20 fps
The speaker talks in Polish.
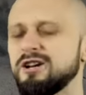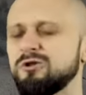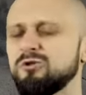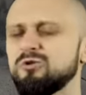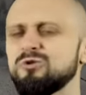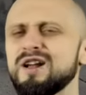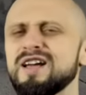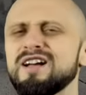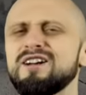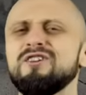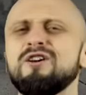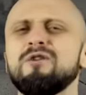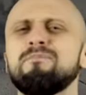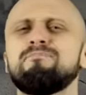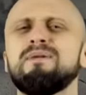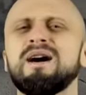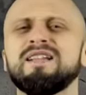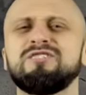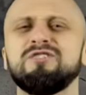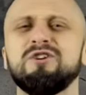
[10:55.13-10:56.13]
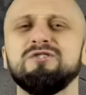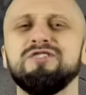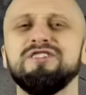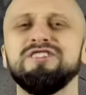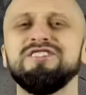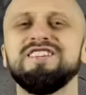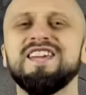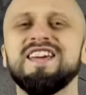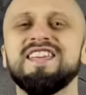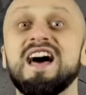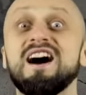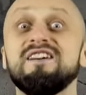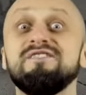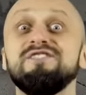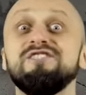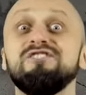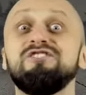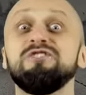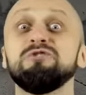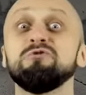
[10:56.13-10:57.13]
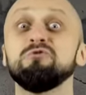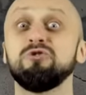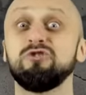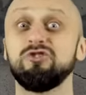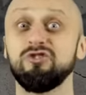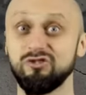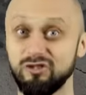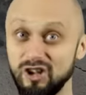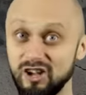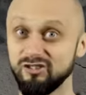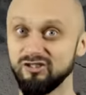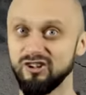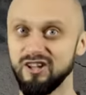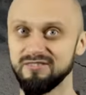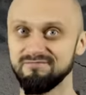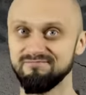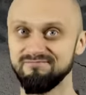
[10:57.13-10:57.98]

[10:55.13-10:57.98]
którego Paton nienawidził szczerze.